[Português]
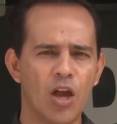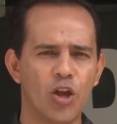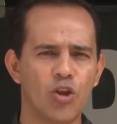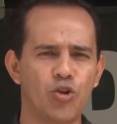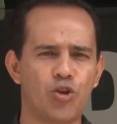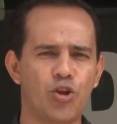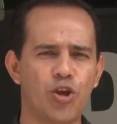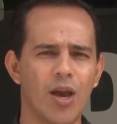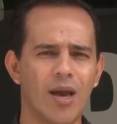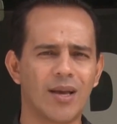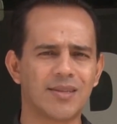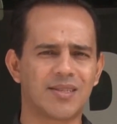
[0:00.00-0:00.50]

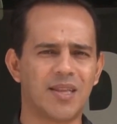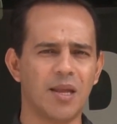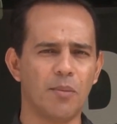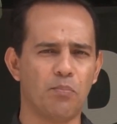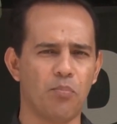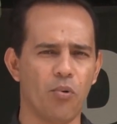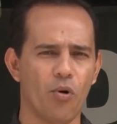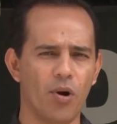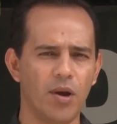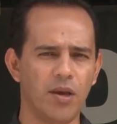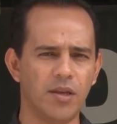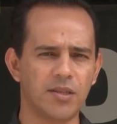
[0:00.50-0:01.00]
Dias
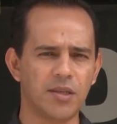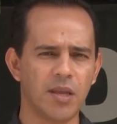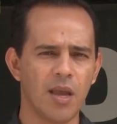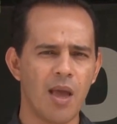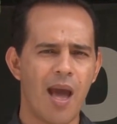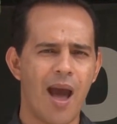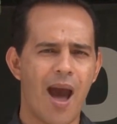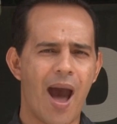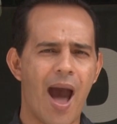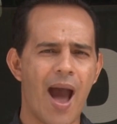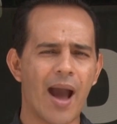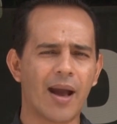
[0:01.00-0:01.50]
depois,
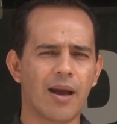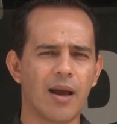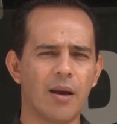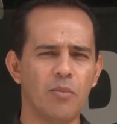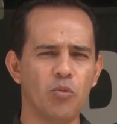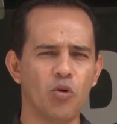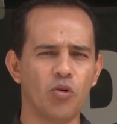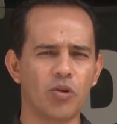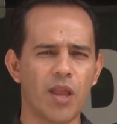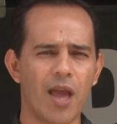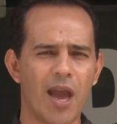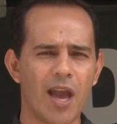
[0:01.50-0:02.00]
a
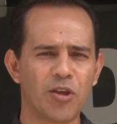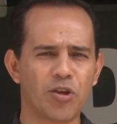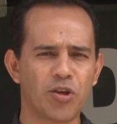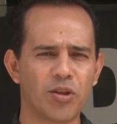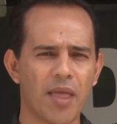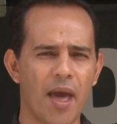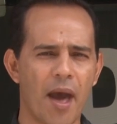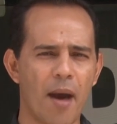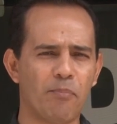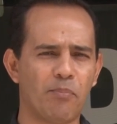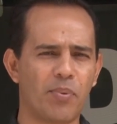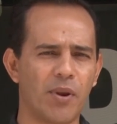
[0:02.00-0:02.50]
caminhonete
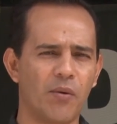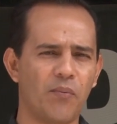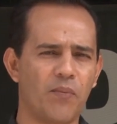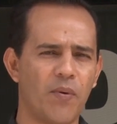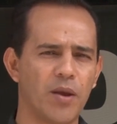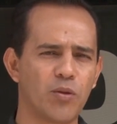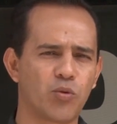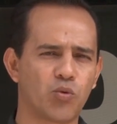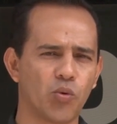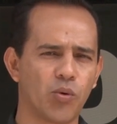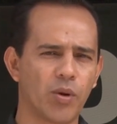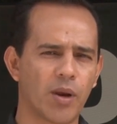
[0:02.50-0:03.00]
da
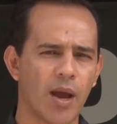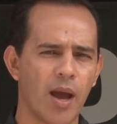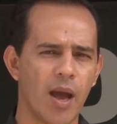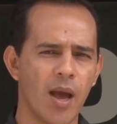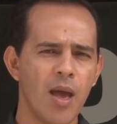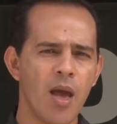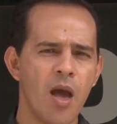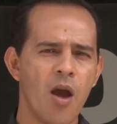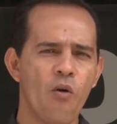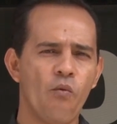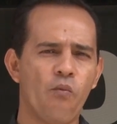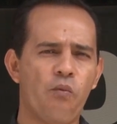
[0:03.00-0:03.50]
prefeitura
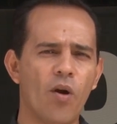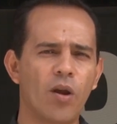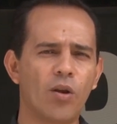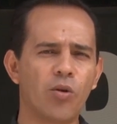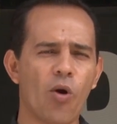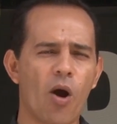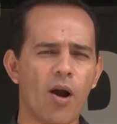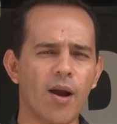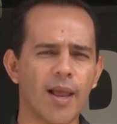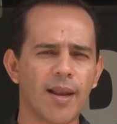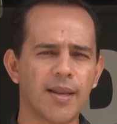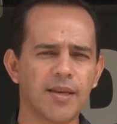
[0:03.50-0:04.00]
foi
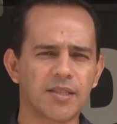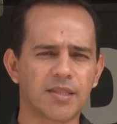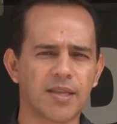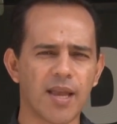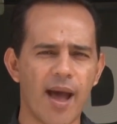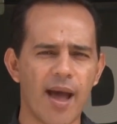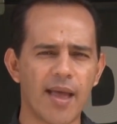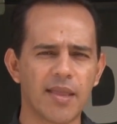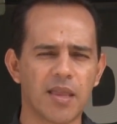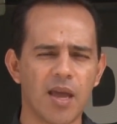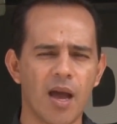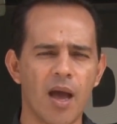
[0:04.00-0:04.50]

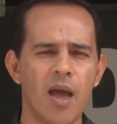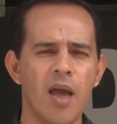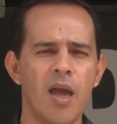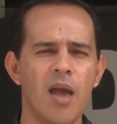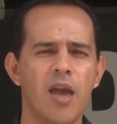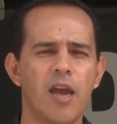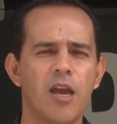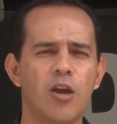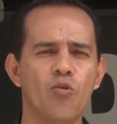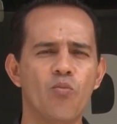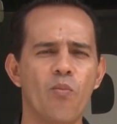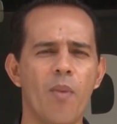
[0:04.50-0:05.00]
localizada
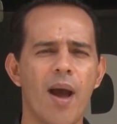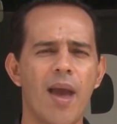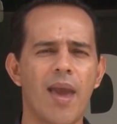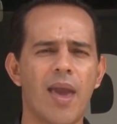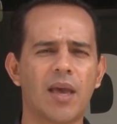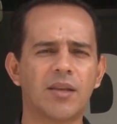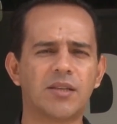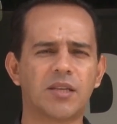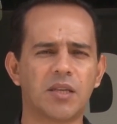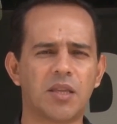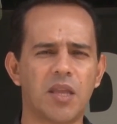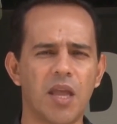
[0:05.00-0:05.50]
em uma
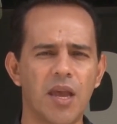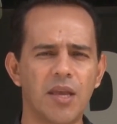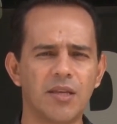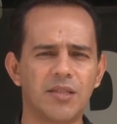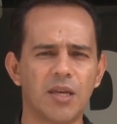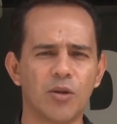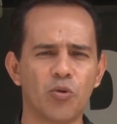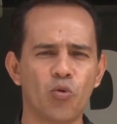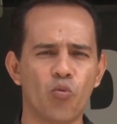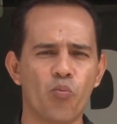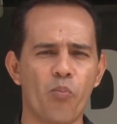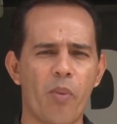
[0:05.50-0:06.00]

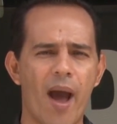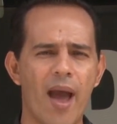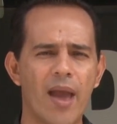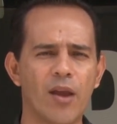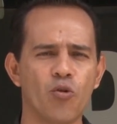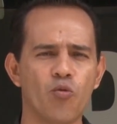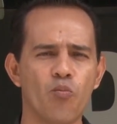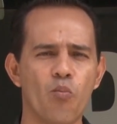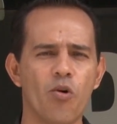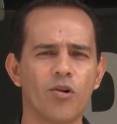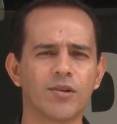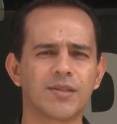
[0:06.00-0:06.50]
residência no
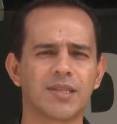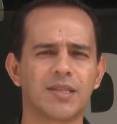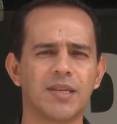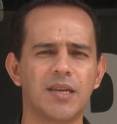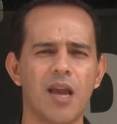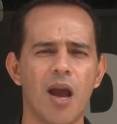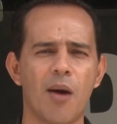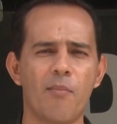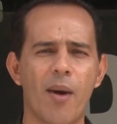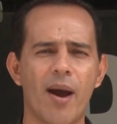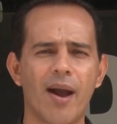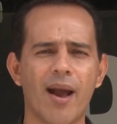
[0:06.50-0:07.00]
bairro
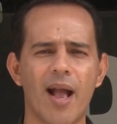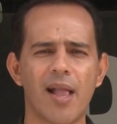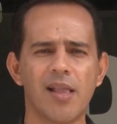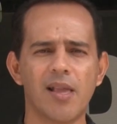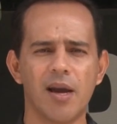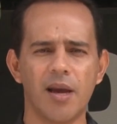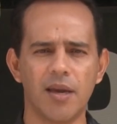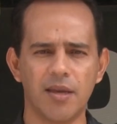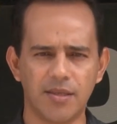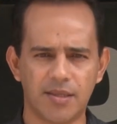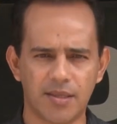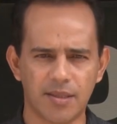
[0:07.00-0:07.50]
Mocinha
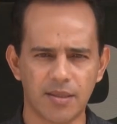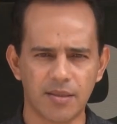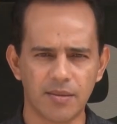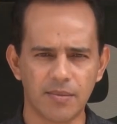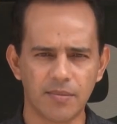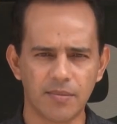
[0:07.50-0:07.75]
Magalhães.